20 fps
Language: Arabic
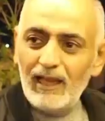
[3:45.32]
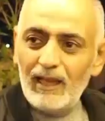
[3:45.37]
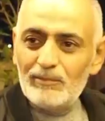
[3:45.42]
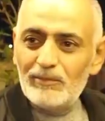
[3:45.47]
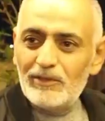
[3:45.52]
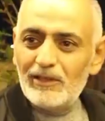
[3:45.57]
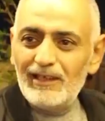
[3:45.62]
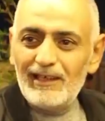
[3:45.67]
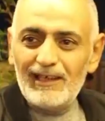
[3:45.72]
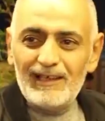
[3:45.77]

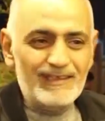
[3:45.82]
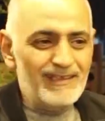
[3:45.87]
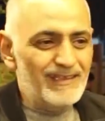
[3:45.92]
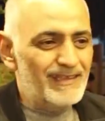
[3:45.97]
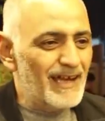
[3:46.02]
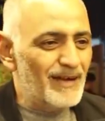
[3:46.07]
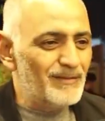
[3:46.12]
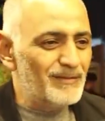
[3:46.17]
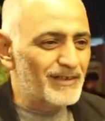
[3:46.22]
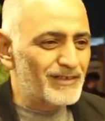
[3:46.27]
الحمد لله
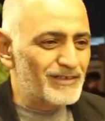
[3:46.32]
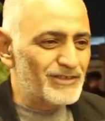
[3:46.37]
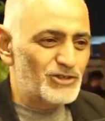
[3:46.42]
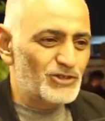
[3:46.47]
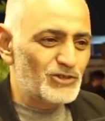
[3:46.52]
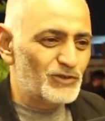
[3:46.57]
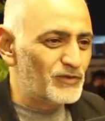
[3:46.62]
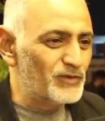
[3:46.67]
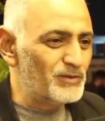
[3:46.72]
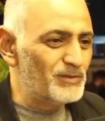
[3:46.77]
قدامك
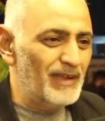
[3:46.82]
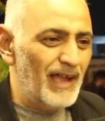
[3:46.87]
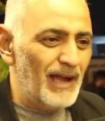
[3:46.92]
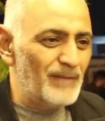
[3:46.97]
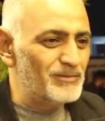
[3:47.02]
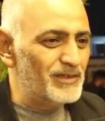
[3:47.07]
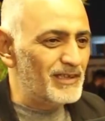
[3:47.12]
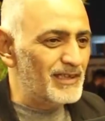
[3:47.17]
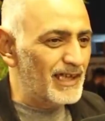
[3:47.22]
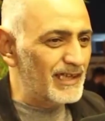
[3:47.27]
تشوفون
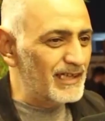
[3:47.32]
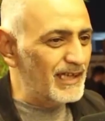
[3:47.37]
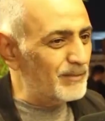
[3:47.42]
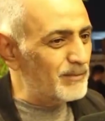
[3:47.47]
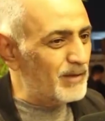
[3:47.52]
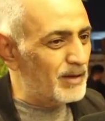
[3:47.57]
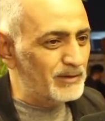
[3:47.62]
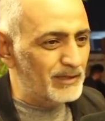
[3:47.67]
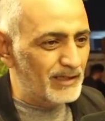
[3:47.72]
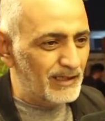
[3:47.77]
الحمد لله
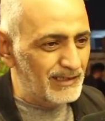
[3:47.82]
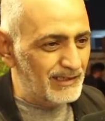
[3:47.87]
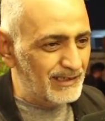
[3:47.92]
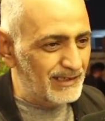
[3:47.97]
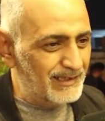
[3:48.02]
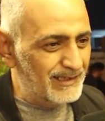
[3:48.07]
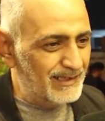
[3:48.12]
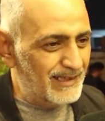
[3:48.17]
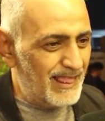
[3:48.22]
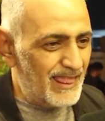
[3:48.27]
نعمه من
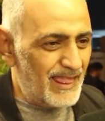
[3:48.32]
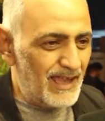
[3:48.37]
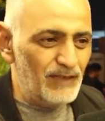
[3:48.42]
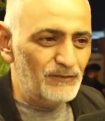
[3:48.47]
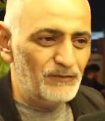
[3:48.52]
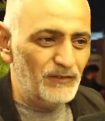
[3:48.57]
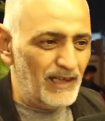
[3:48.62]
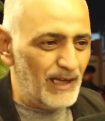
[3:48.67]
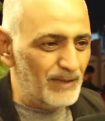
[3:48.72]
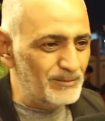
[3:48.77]
الله
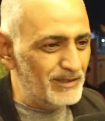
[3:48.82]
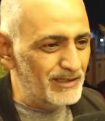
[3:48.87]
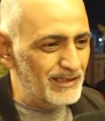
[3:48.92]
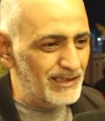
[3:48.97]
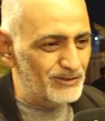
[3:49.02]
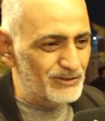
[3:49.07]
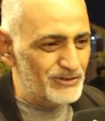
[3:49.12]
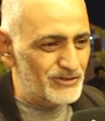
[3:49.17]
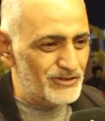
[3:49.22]
الف الحمد لله